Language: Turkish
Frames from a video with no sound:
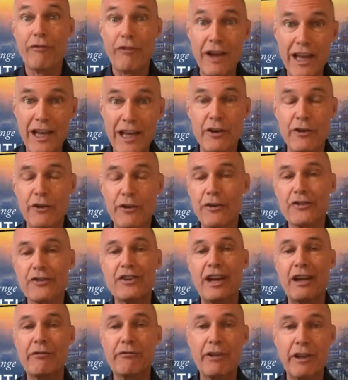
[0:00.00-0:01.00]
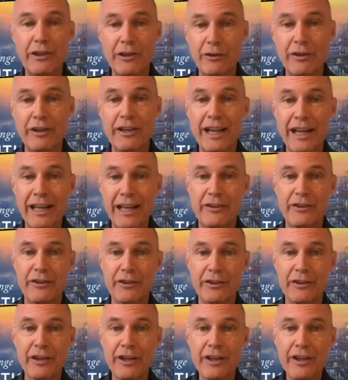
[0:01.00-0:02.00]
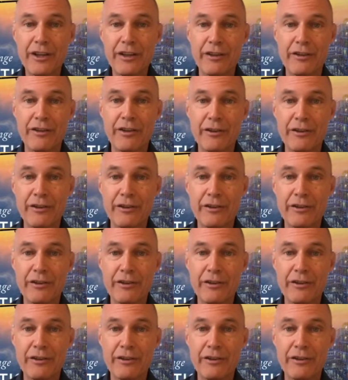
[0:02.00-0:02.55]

Yani uçuşu ucu ucuna bitirmiştim.